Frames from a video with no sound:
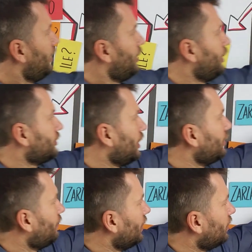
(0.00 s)
I
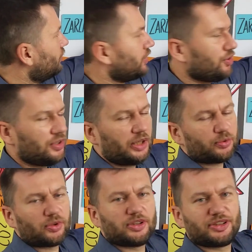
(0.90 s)
ostatnia wartość w
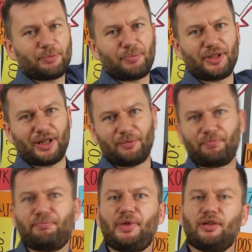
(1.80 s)
zarządzaniu to dyscyplina,
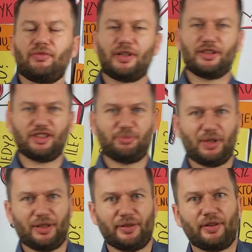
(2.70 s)
pilnowanie
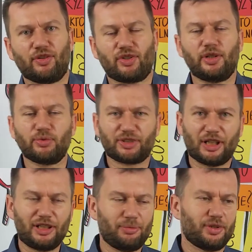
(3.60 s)
zmian. Jeżeli
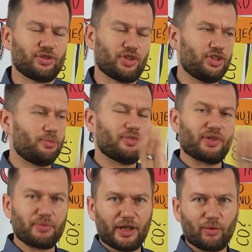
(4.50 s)
ustalimy, że idziemy w
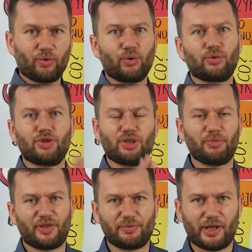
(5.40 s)
tym kierunku, to
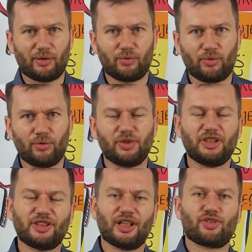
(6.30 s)
idziemy w tym kierunku,
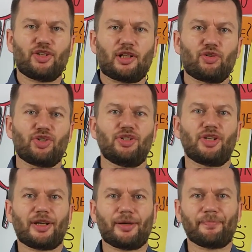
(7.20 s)
niezależnie co się
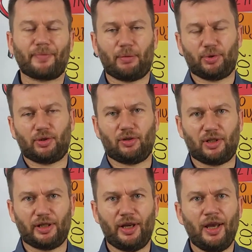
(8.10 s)
dzieje po
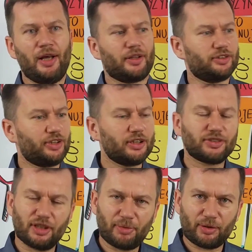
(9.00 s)
drodze. To jest jeden
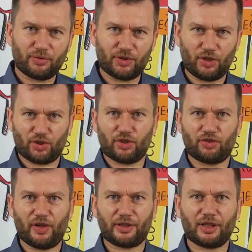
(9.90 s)
z elementów dzisiejszego
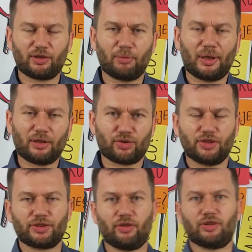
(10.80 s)
świata, który bardzo
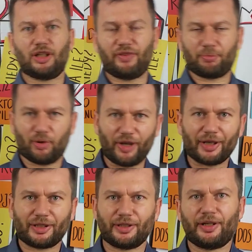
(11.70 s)
często odrywa
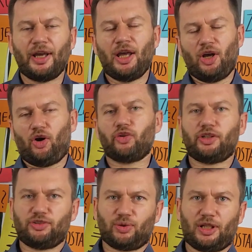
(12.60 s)
projekty od
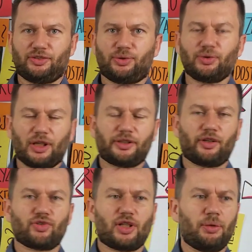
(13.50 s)
ich sukcesu,
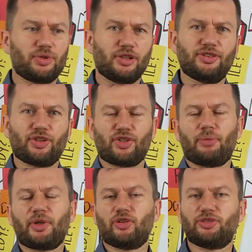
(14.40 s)
dlatego że cały czas
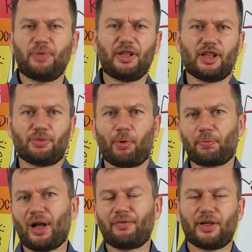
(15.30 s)
zaczynamy go zmieniać,
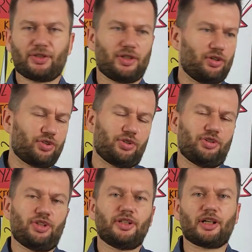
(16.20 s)
poprawiać, coś
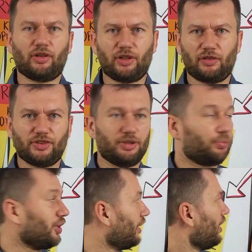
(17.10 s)
się na koniec
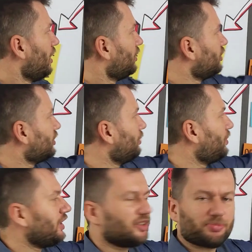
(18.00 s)
wysypuje.
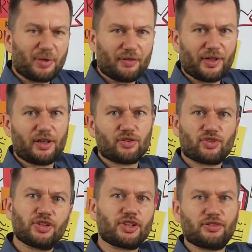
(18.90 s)
Dyscyplina sprawia,
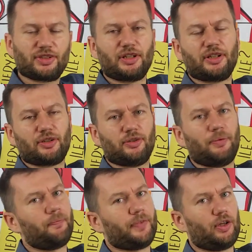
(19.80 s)
że jesteś w stanie to
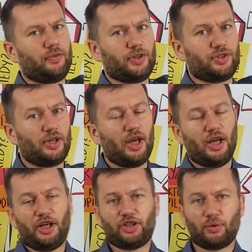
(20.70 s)
dowieść.
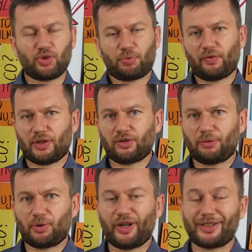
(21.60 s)
I dobrze prowadzone
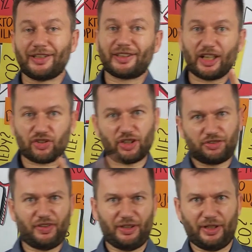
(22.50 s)
projekty też te
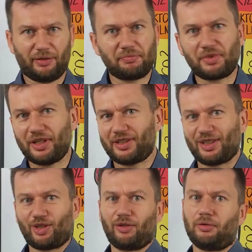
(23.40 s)
zwinne, nie
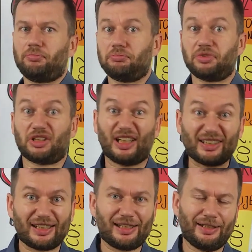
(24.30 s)
tylko
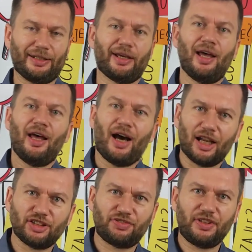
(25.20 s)
tradycyjne,
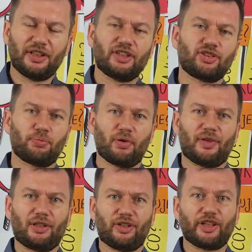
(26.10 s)
ale zwinne są
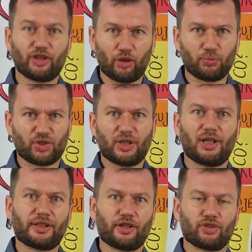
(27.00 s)
prowadzone dobrze,
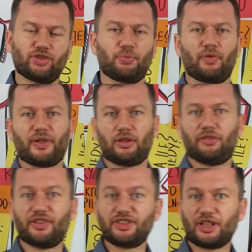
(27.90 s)
dlatego że są prowadzone
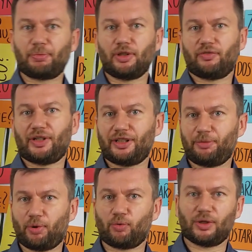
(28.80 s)
w dyscyplinowany i
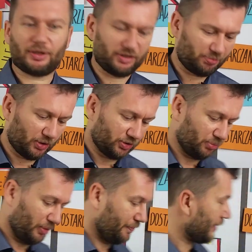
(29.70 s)
poukładany sposób.